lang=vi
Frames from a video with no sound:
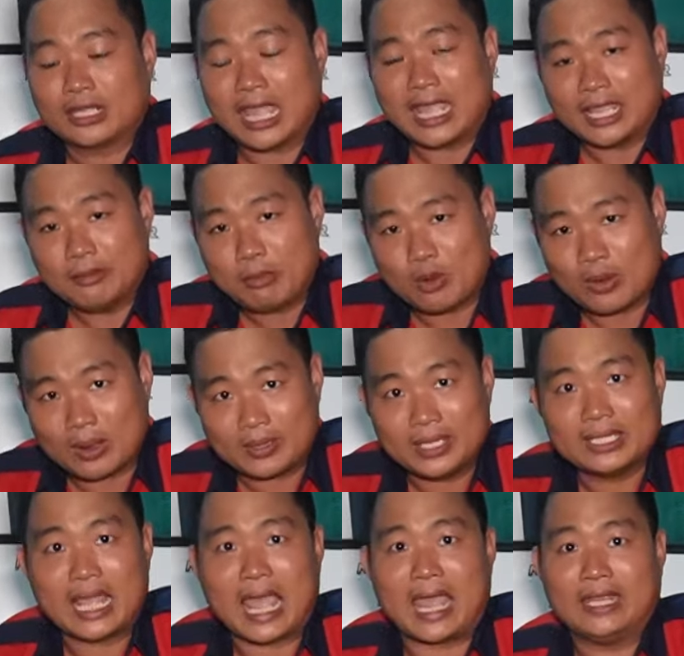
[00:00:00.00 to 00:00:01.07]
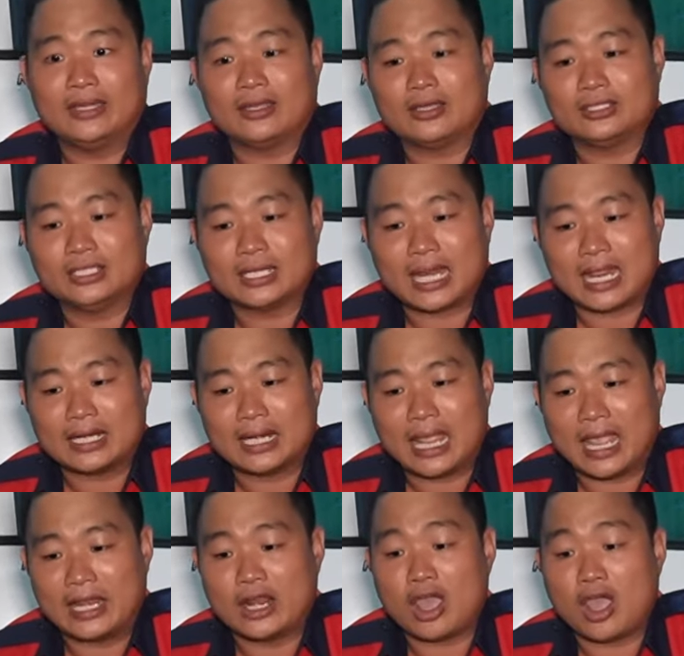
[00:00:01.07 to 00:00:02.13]
Các cái bầu lọc khí thải nó có chức năng
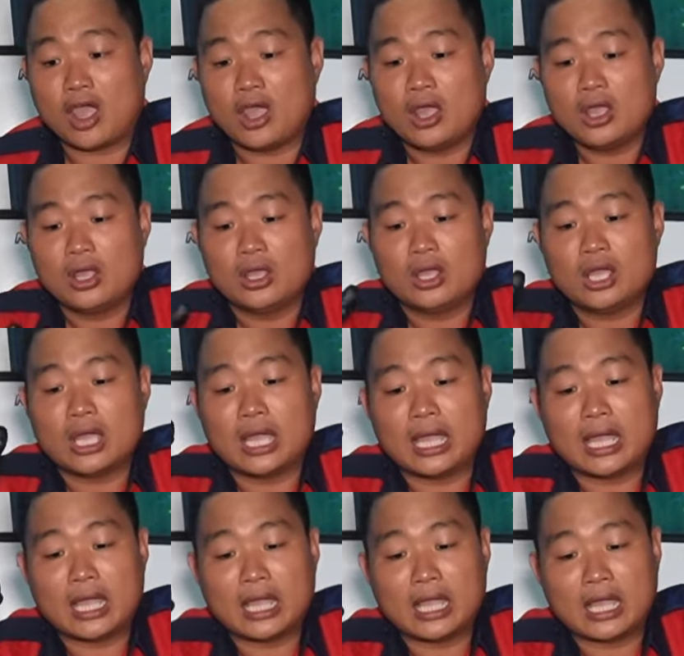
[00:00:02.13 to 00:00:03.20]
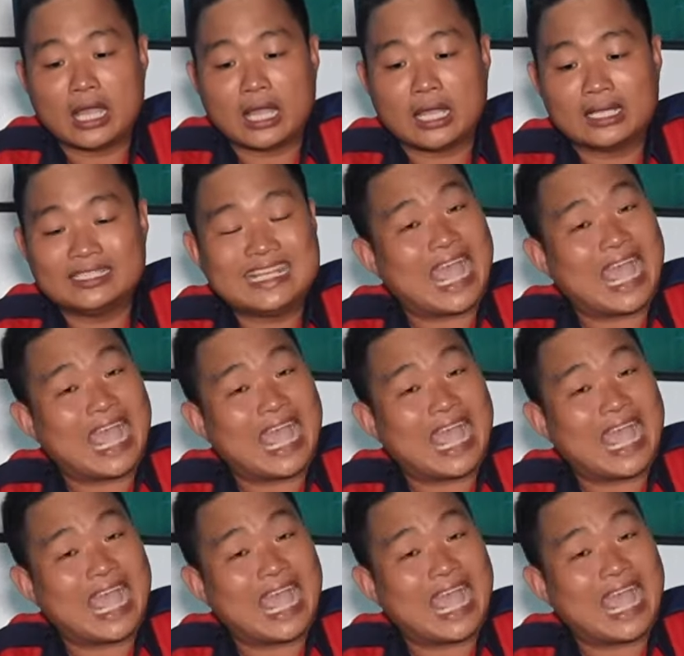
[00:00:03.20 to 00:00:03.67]
để nó à,